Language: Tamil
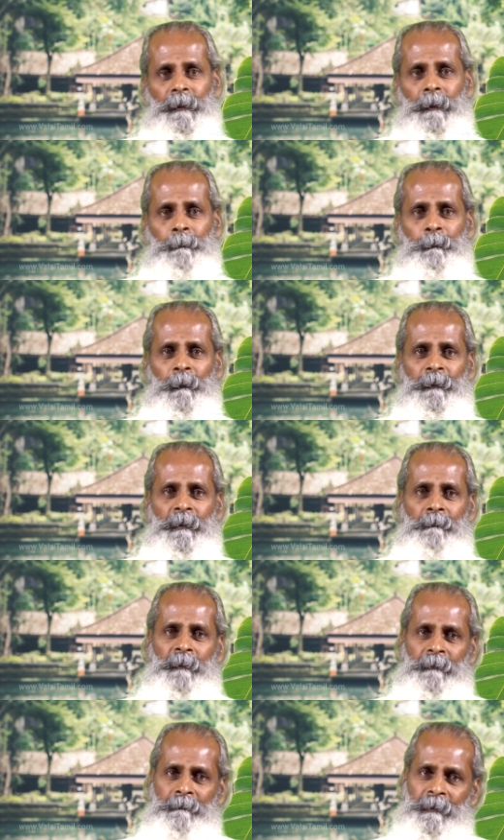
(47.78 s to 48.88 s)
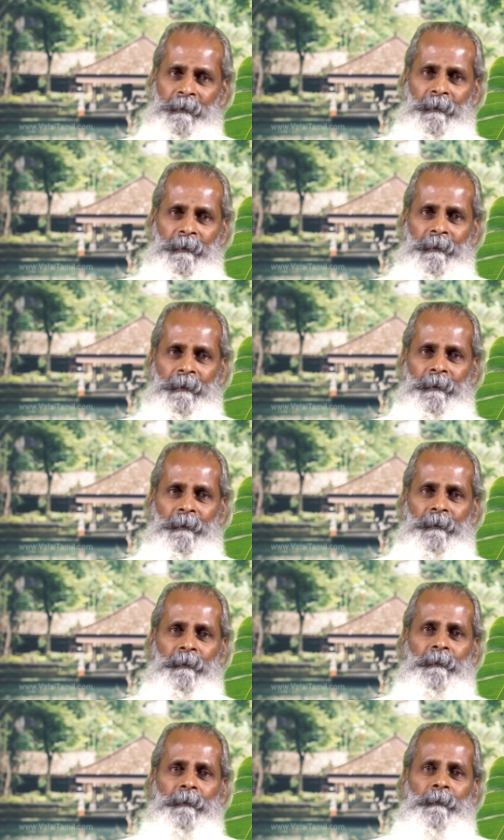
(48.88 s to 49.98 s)
இப்பொழுது நம்முடைய வீடுகளிலே
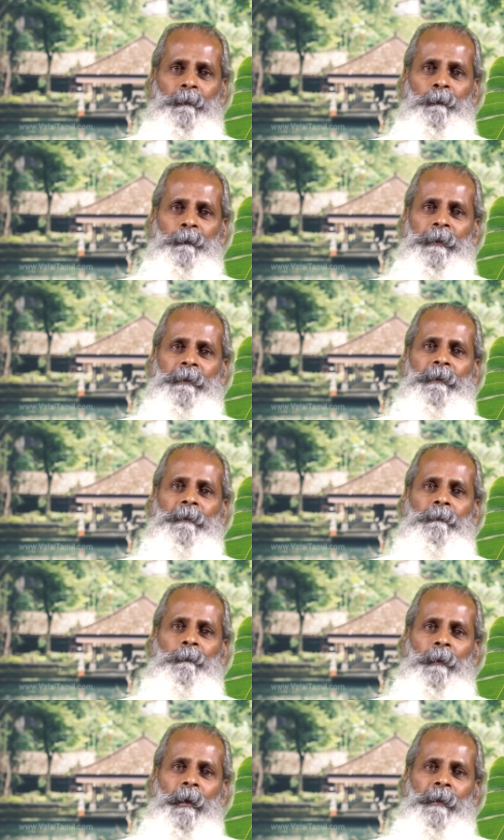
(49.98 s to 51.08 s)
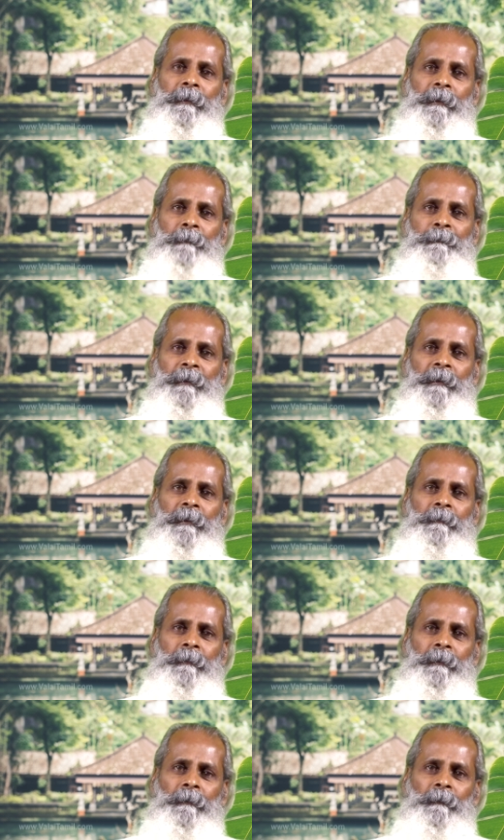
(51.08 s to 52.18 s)
குடிநீர் குழாய் இணைப்புகள்
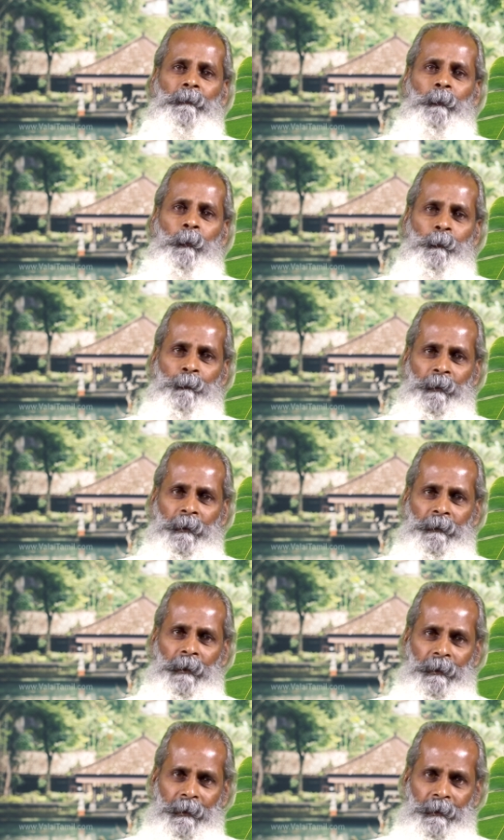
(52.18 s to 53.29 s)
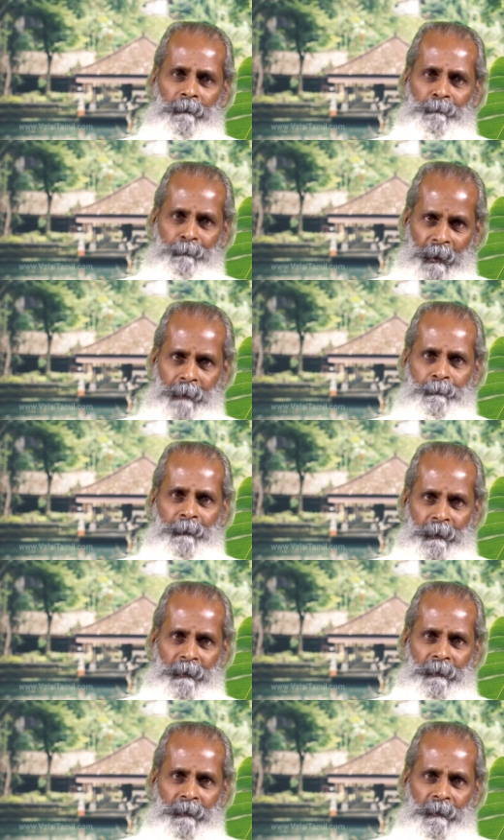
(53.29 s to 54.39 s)
ஒவ்வொரு அறையிலும்
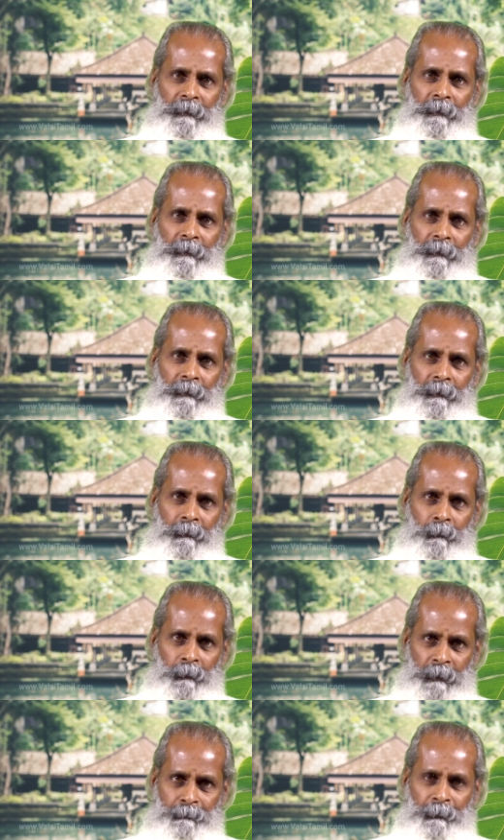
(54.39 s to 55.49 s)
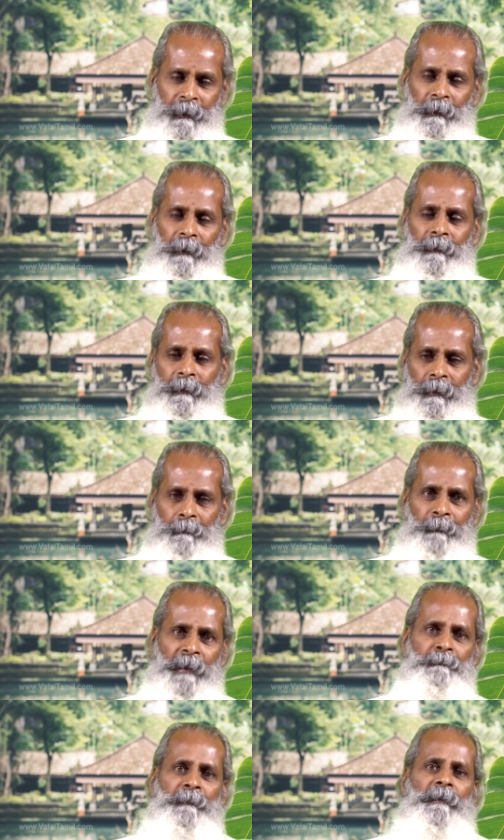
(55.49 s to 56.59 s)
பைப்புகள் குளிப்பறையில் நிறைய
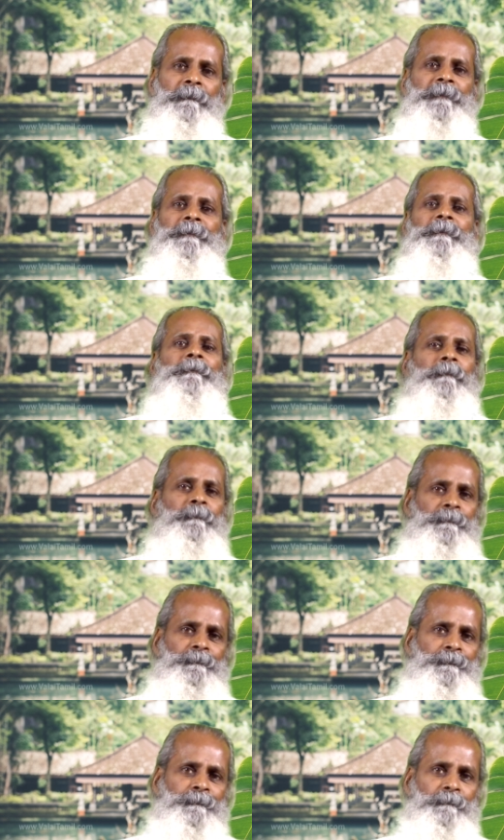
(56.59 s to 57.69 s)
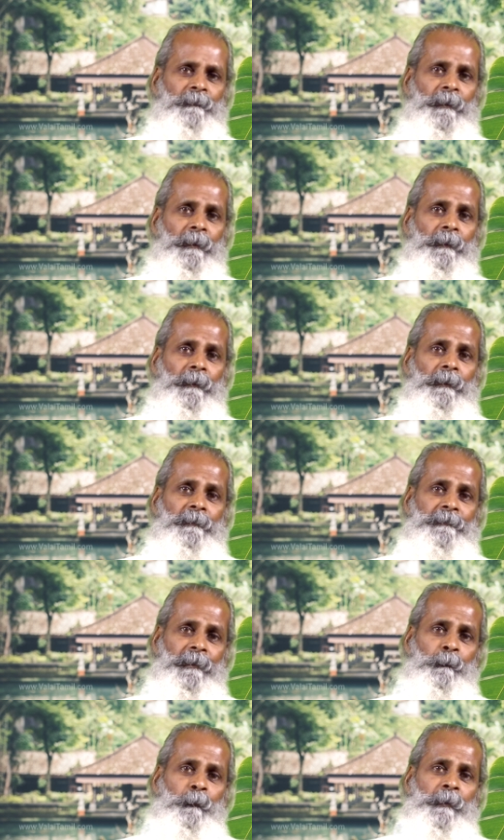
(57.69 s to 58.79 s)
பைப்புகள் வைத்திருக்கிறோம்
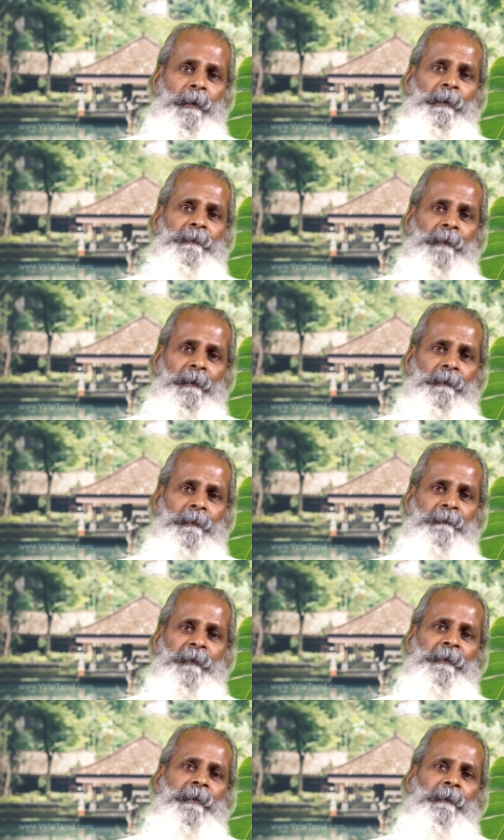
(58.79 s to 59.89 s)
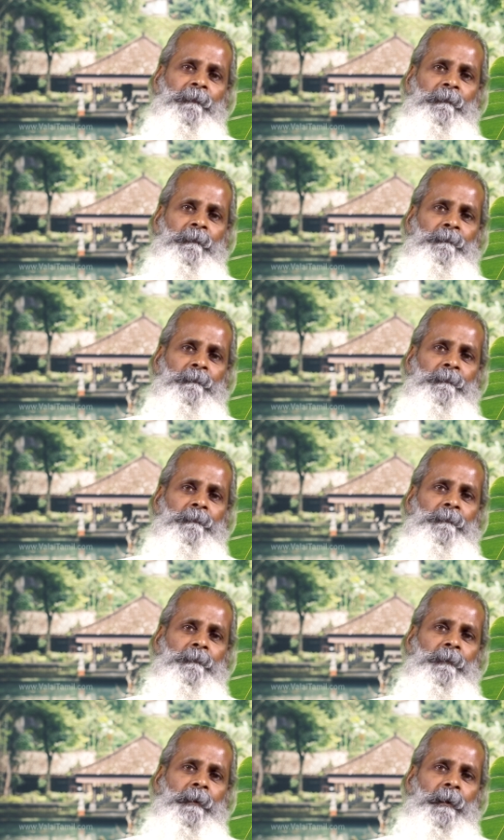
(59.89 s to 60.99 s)
சில ஊர்களில் நல்ல தண்ணீர் இருக்கும்
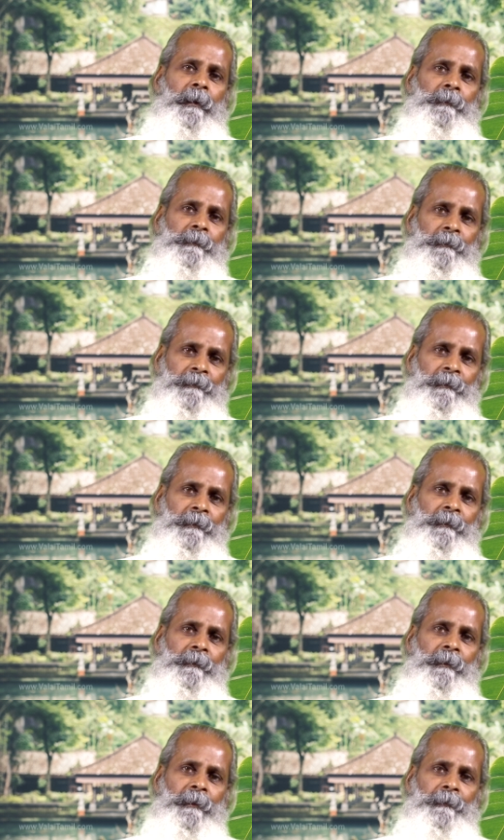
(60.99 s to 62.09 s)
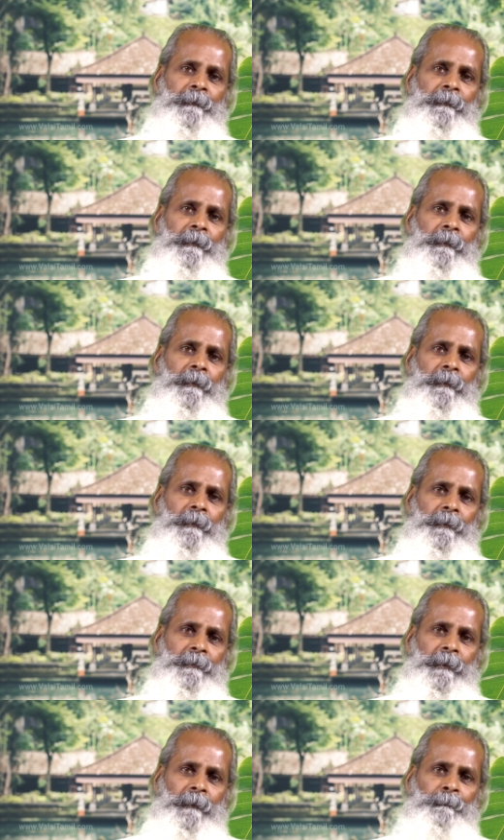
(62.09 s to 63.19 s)
ஆற்று தண்ணீர் ஏரி தண்ணீர்
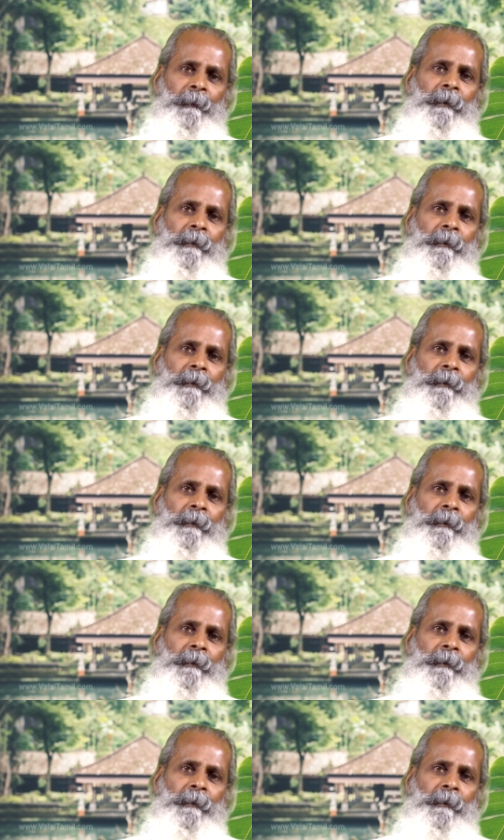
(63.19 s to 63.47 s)
சிறப்பாக